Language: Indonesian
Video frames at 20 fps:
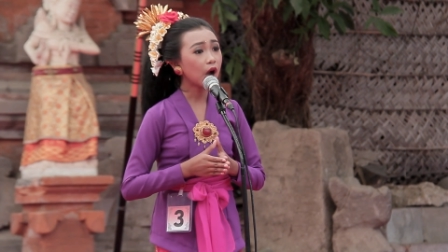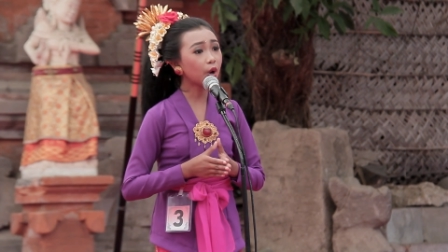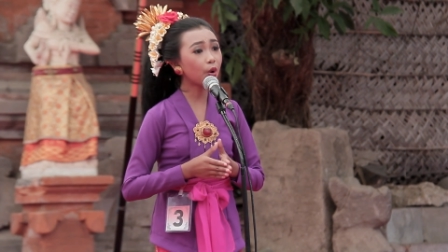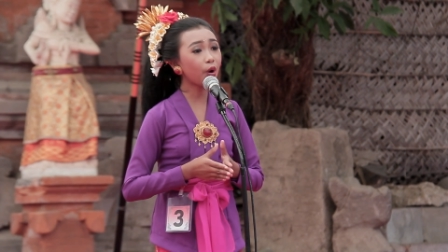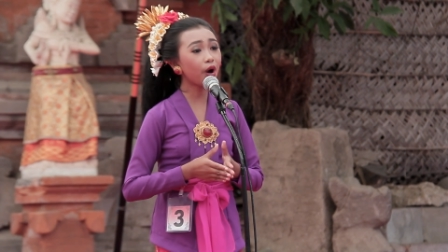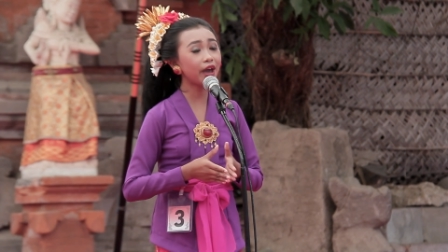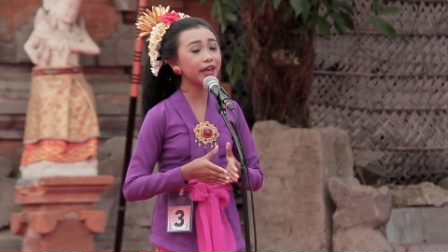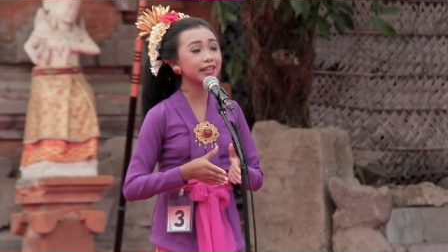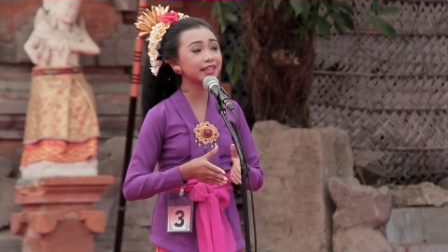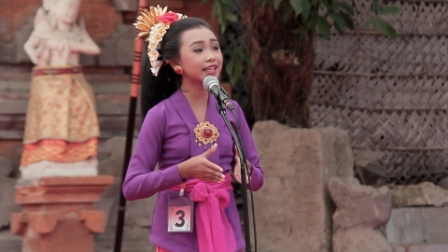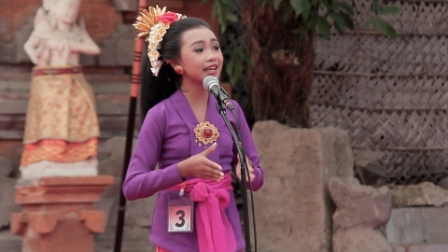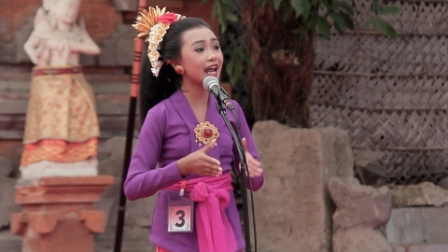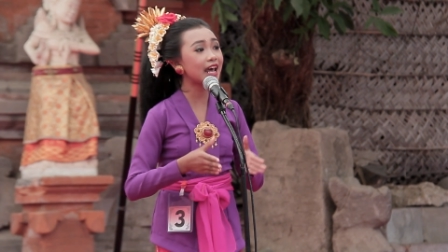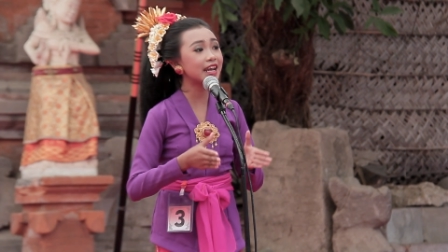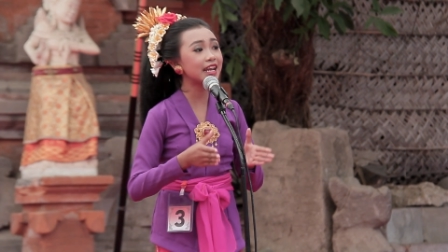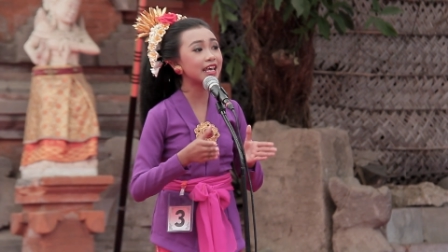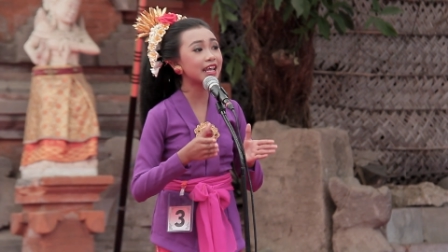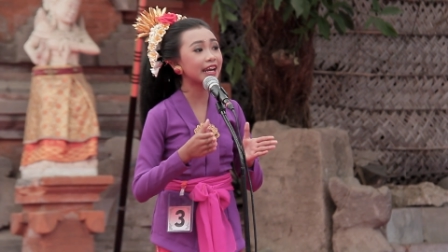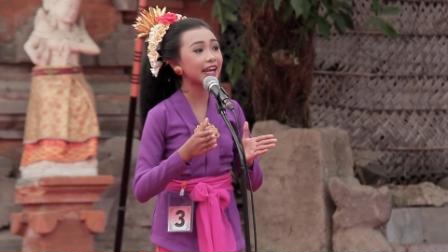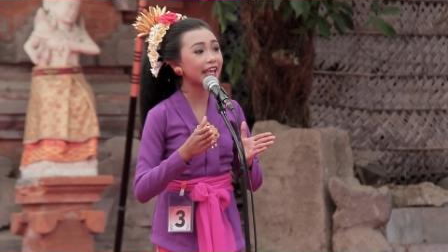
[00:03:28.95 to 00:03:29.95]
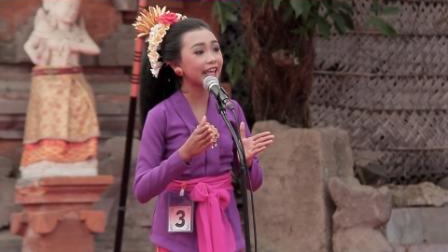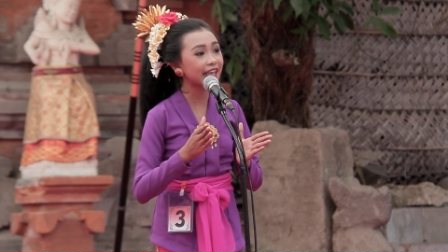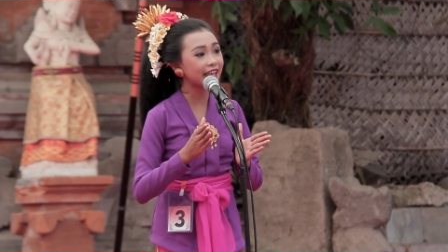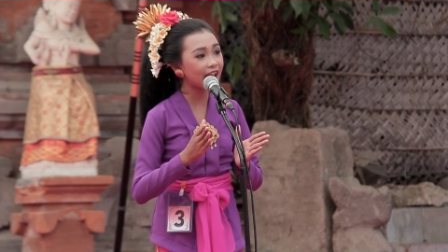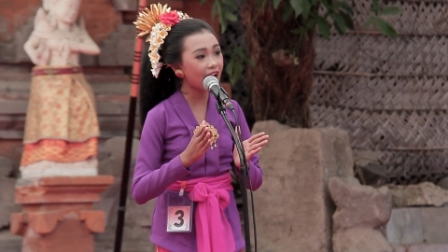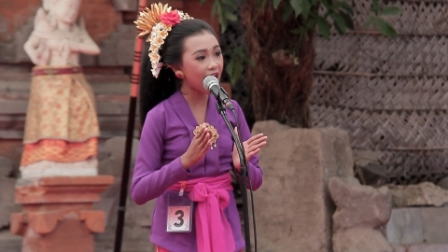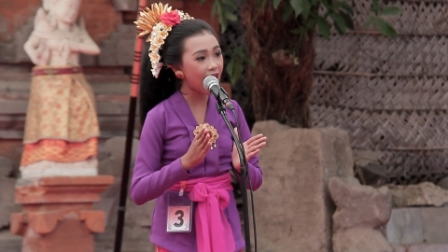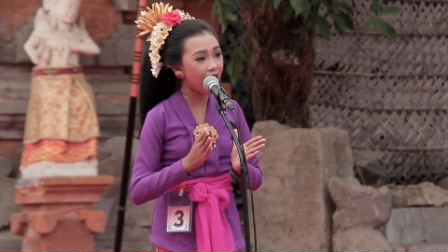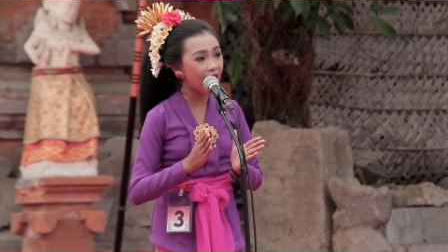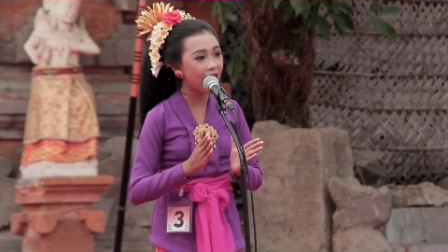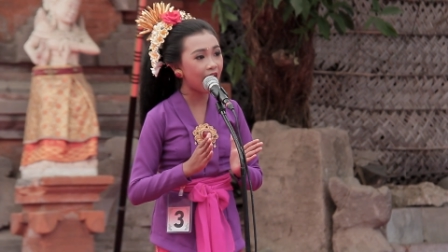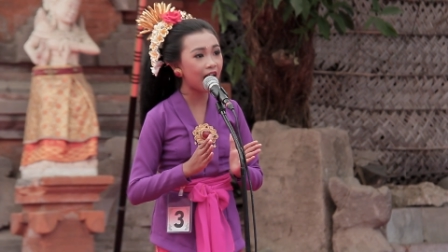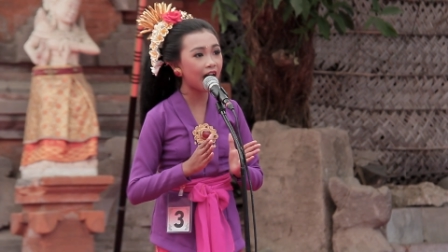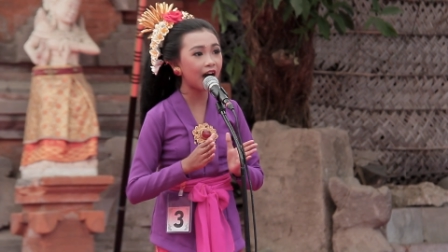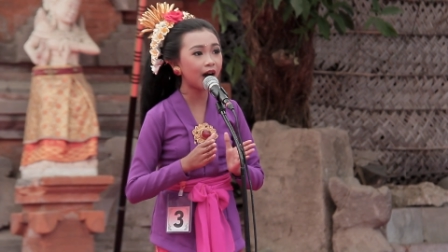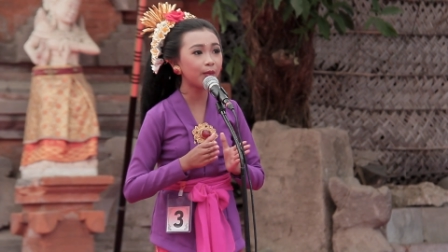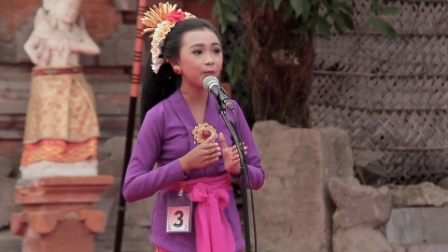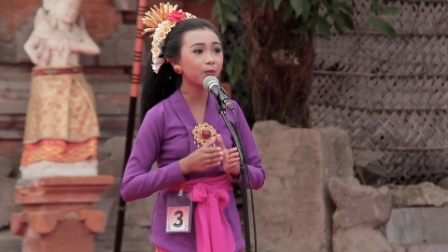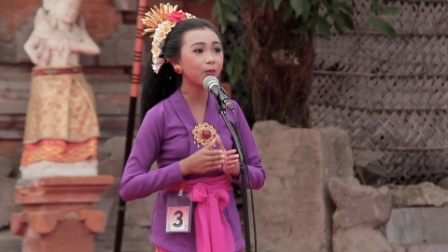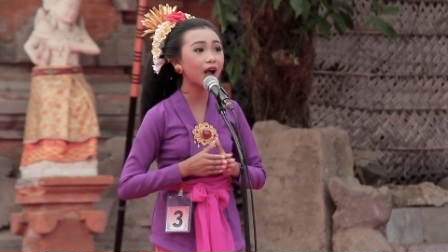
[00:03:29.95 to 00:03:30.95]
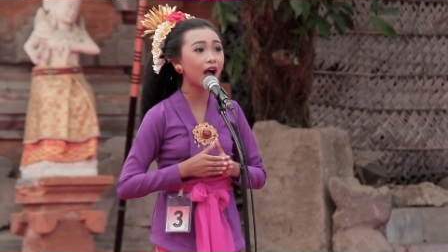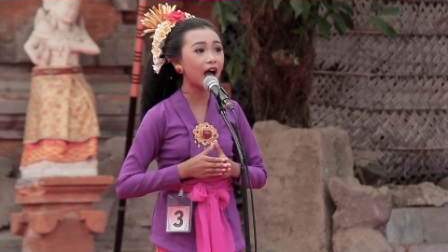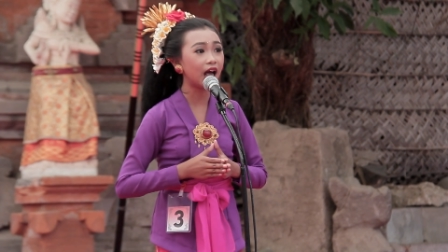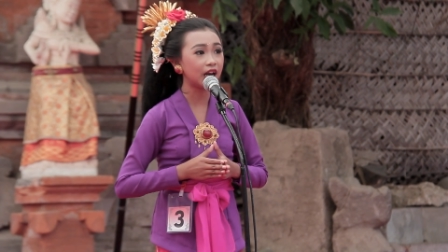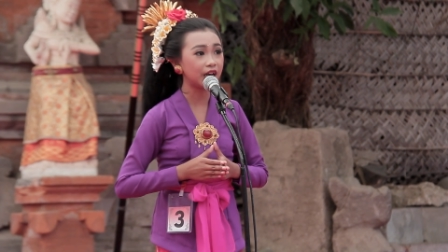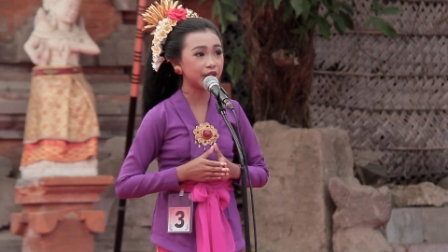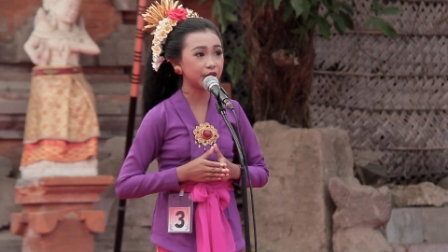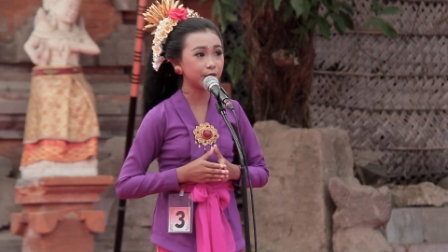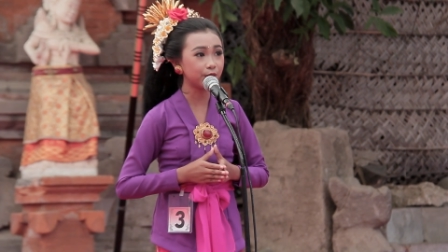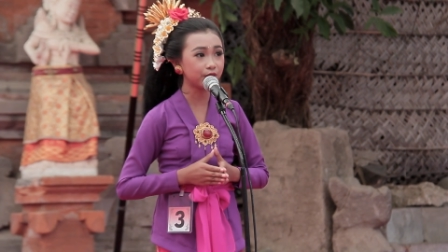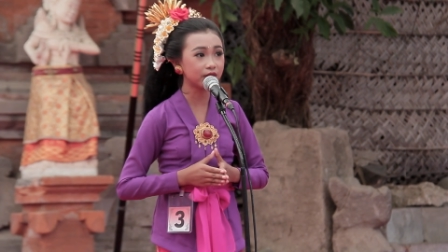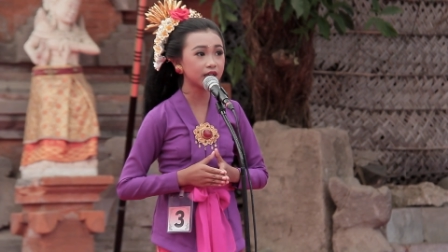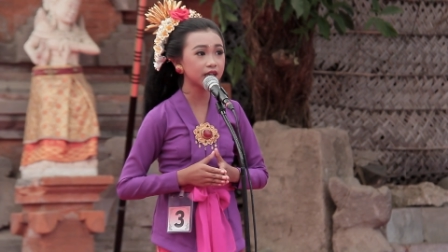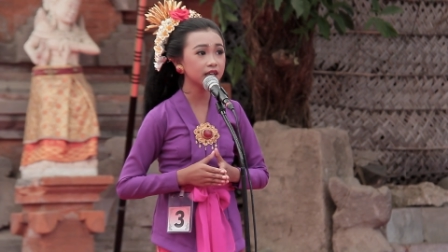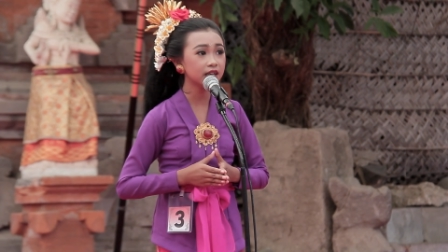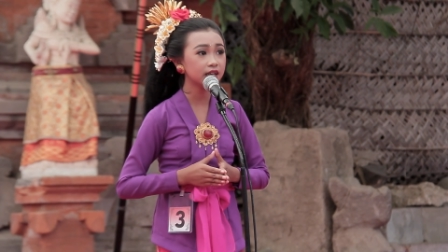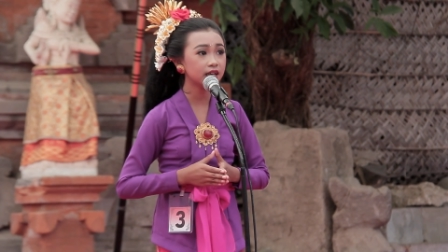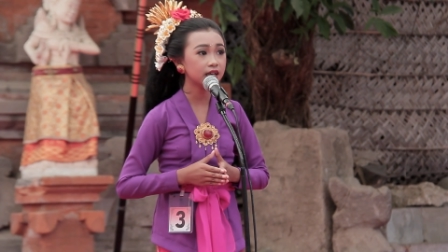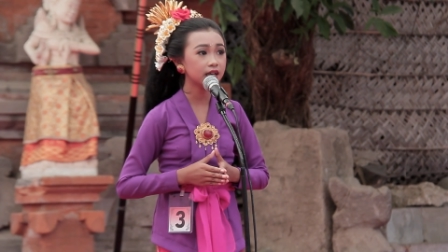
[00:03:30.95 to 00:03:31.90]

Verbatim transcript: koen tenane ring akal kali yuga